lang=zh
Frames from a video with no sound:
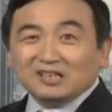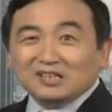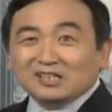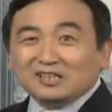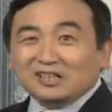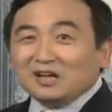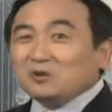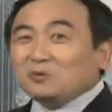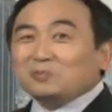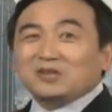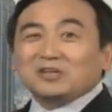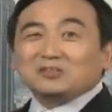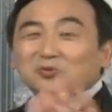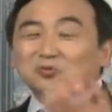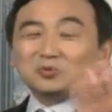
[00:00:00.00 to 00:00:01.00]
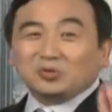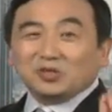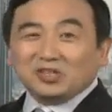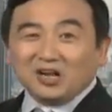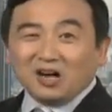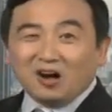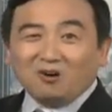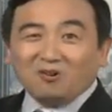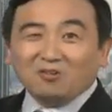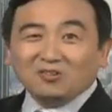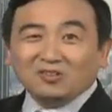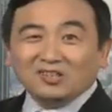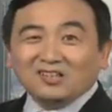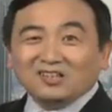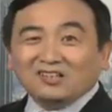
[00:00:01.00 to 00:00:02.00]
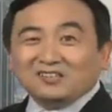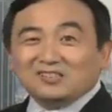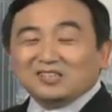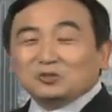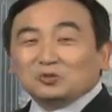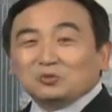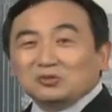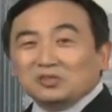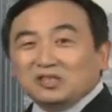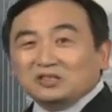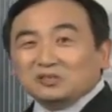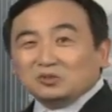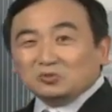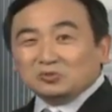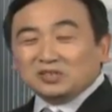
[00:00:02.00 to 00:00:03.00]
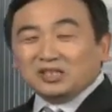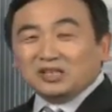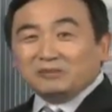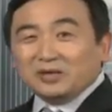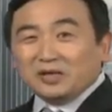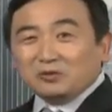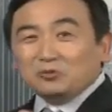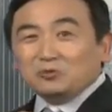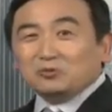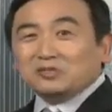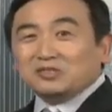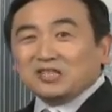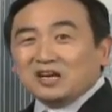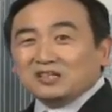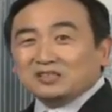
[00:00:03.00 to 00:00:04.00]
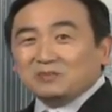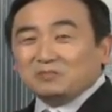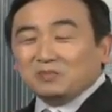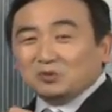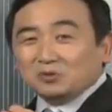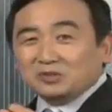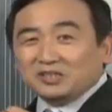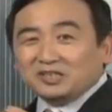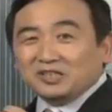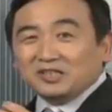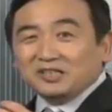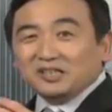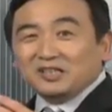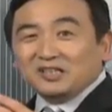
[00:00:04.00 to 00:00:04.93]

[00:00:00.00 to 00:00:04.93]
然后别人都觉得好，而这个东西东西里面蕴藏着某些